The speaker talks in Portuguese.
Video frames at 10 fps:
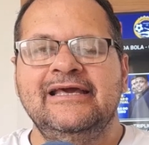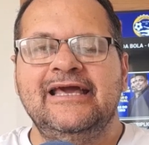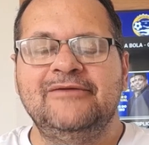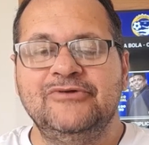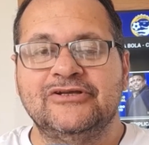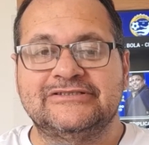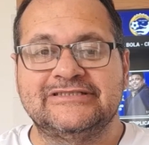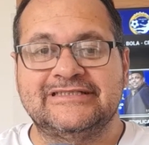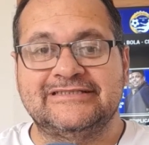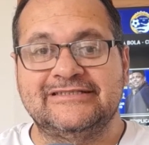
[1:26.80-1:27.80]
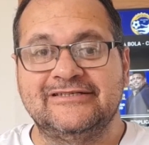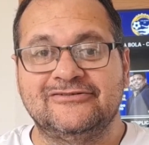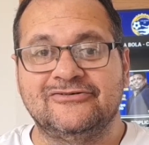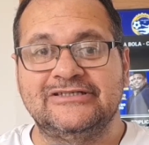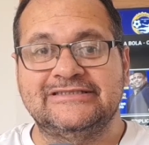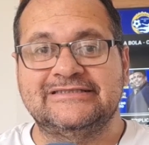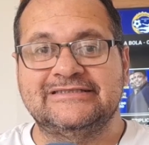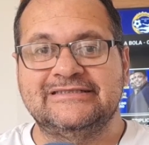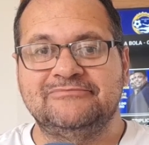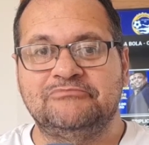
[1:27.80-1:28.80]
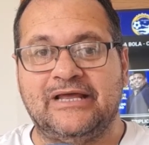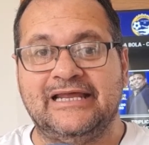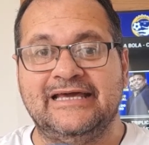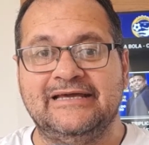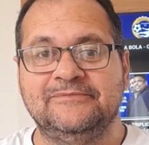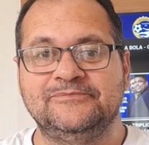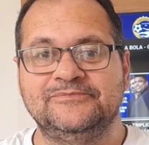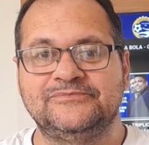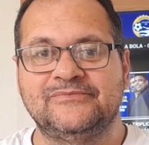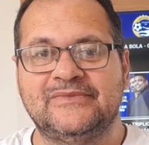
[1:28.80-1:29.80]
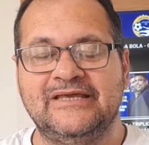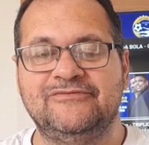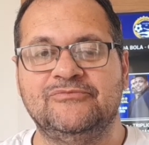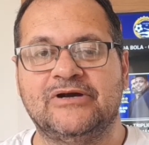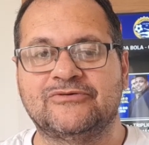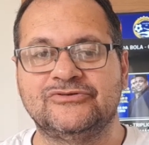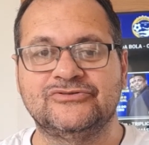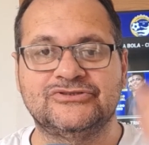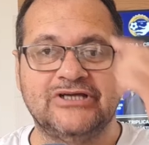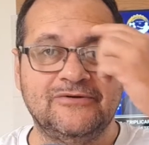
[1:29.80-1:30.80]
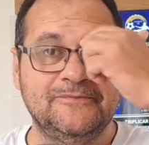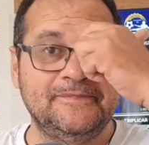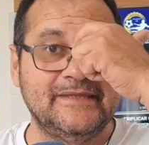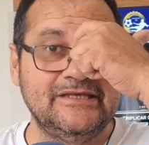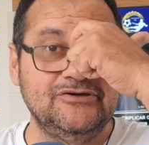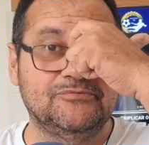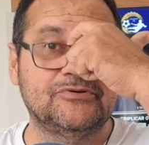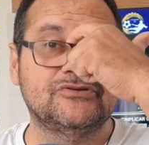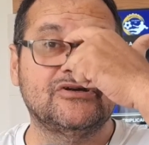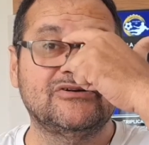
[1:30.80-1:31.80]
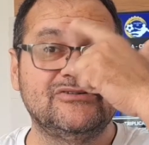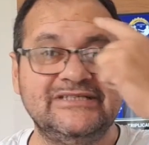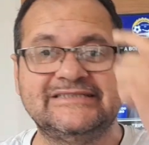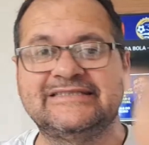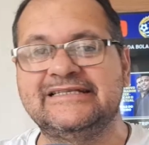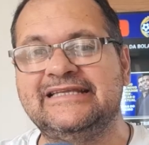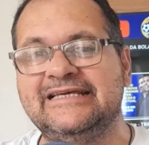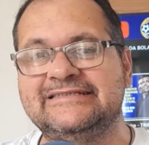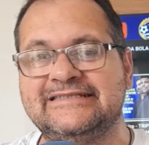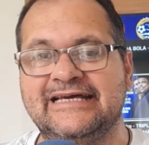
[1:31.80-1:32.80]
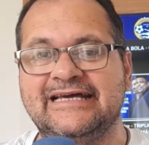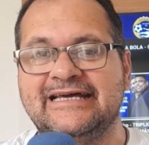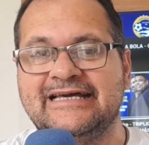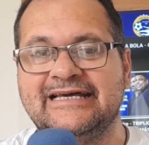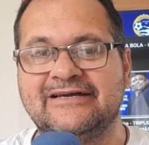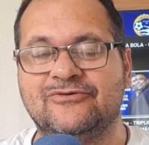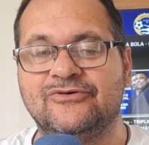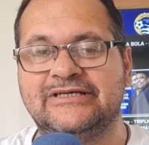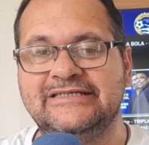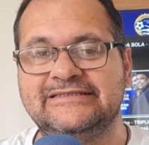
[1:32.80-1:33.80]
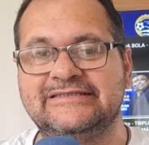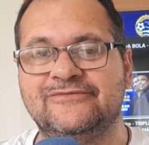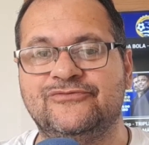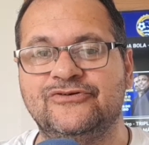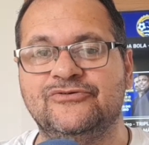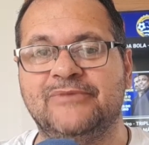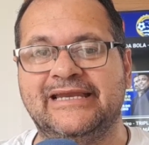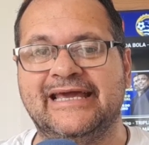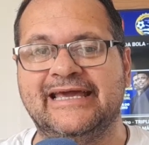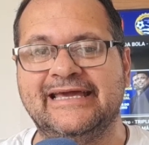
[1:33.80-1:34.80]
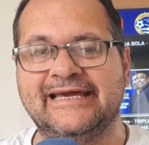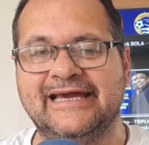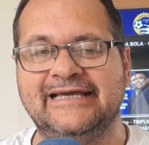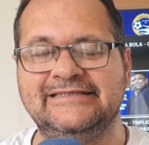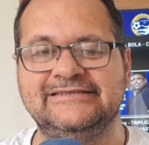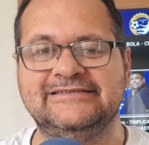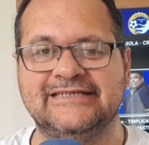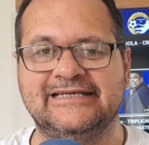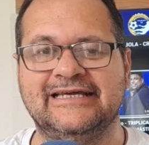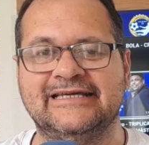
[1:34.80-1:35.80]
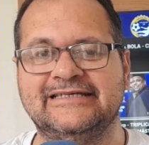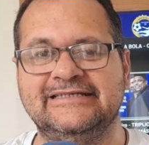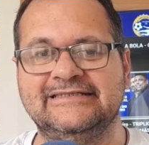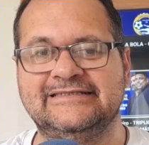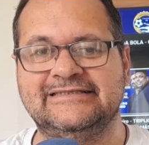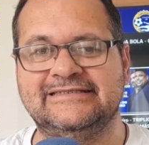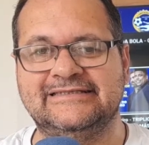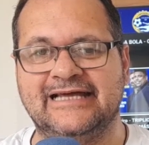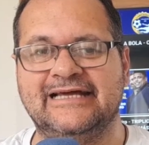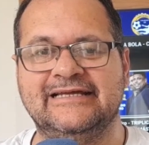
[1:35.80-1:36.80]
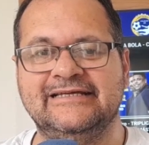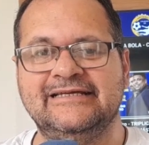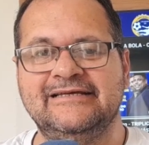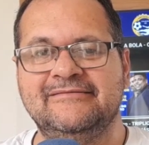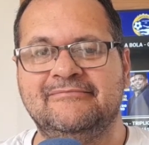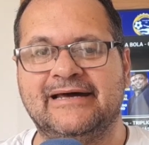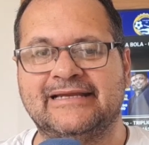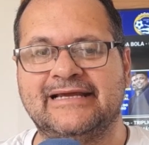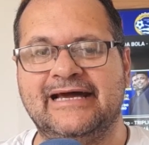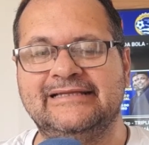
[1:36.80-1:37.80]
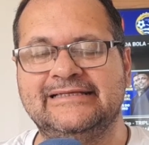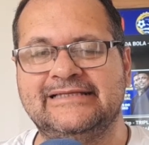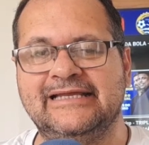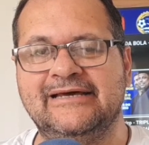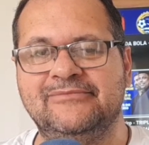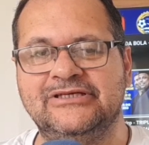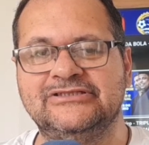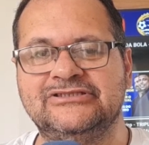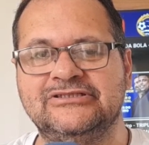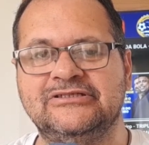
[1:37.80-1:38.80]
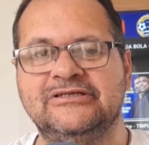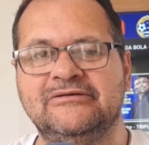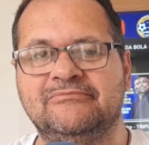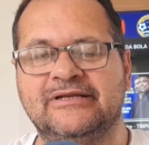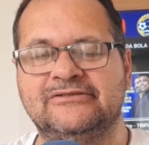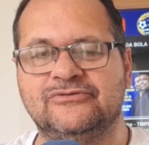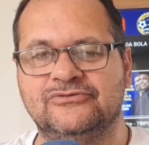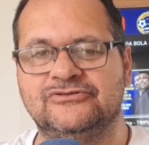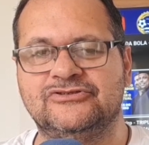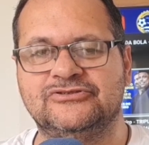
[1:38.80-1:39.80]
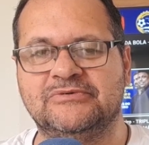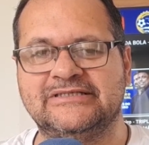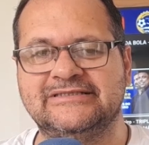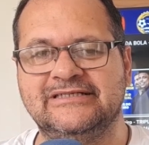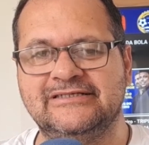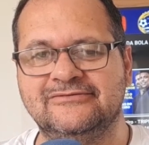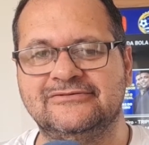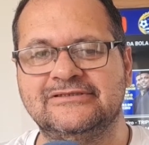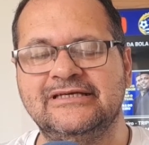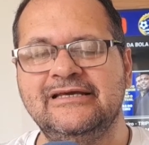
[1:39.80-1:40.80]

Em 1962, Pelé teve uma contusão e o protagonista desta conquista foi o Mané Garrincha, né, que está marcado eternamente para todos os brasileiros.